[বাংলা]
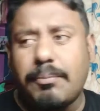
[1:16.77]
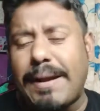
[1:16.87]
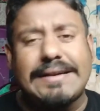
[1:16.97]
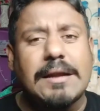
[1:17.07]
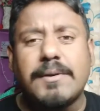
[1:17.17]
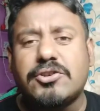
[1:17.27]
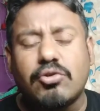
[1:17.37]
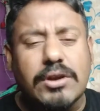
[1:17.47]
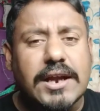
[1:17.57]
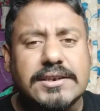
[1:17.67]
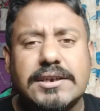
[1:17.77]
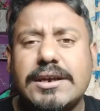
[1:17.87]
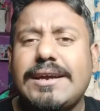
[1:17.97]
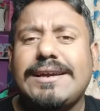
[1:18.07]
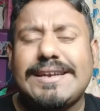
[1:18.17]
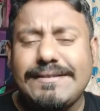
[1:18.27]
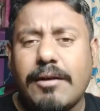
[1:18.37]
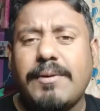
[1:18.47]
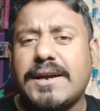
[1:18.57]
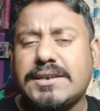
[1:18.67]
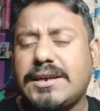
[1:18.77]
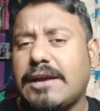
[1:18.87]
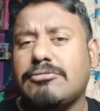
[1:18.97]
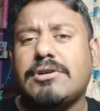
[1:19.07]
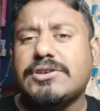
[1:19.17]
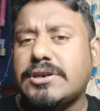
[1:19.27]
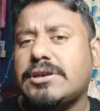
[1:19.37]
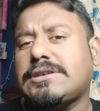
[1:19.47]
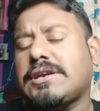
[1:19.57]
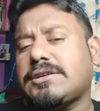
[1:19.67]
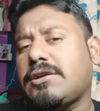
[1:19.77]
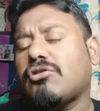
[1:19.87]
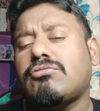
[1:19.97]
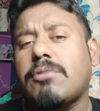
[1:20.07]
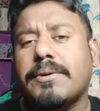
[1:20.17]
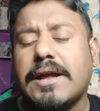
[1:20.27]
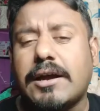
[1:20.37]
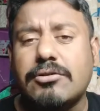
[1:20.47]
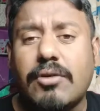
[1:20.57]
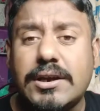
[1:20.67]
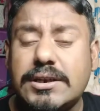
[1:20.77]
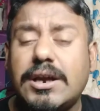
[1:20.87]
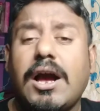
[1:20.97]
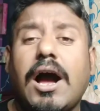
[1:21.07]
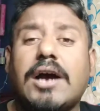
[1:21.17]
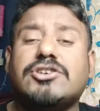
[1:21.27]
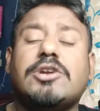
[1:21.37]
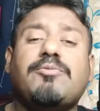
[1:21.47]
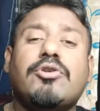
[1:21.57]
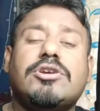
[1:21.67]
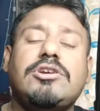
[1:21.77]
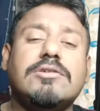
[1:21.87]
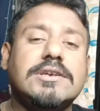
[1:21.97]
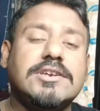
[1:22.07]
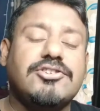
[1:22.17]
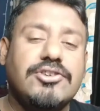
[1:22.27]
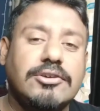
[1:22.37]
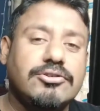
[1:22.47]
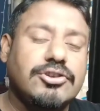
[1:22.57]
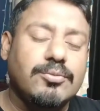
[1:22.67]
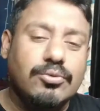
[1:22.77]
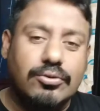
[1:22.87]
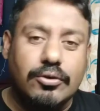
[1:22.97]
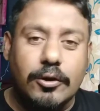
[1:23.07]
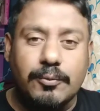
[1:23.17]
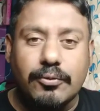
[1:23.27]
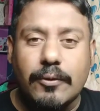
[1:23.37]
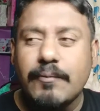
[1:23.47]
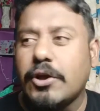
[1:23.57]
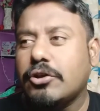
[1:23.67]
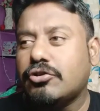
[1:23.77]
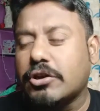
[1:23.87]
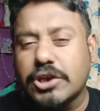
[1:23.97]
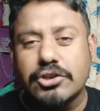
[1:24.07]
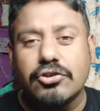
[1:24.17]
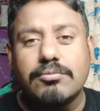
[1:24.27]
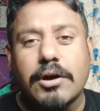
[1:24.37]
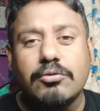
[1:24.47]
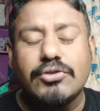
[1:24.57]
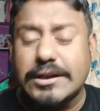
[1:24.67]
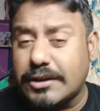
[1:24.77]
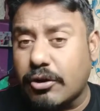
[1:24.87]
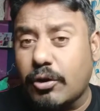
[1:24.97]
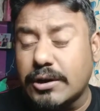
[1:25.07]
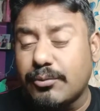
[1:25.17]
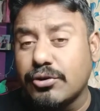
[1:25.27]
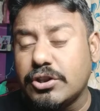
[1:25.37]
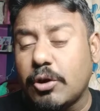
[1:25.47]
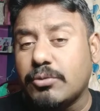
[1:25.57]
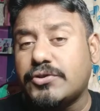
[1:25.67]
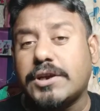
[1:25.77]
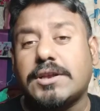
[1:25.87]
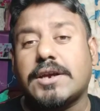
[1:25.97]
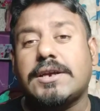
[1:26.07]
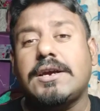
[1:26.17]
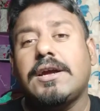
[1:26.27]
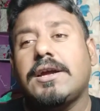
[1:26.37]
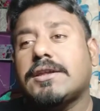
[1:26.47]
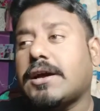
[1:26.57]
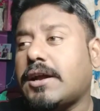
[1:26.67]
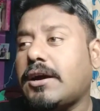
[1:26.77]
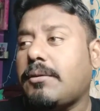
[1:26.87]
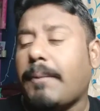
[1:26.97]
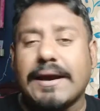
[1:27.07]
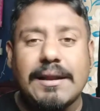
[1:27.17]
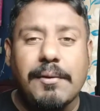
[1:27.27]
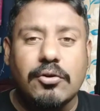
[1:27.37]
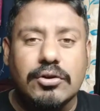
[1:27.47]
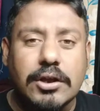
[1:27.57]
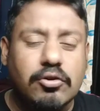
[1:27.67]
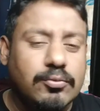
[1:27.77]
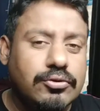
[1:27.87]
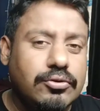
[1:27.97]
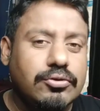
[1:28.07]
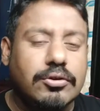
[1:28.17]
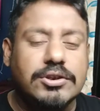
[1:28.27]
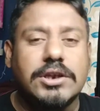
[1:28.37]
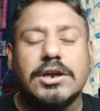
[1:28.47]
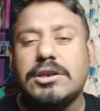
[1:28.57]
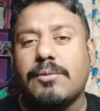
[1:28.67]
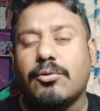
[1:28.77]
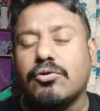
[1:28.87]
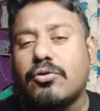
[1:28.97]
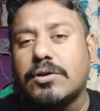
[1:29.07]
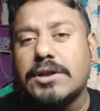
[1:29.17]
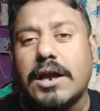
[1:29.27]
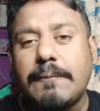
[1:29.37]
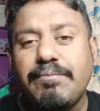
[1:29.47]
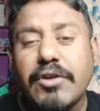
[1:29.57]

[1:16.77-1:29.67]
প্যান্ডেমিক চলে আসে কিভাবে আসে কেন আসে এটা সেরকমভাবে দেখানো হয়নি আসার পর কি হয়েছে সেটাই হচ্ছে মুখ্য গল্প ছ সাতজন মানুষ একটা ঘরে বন্দি অবস্থায় থাকে তারা বাইরে বেরোয় না সমস্ত দরজা জানলা বন্ধ করে দেয়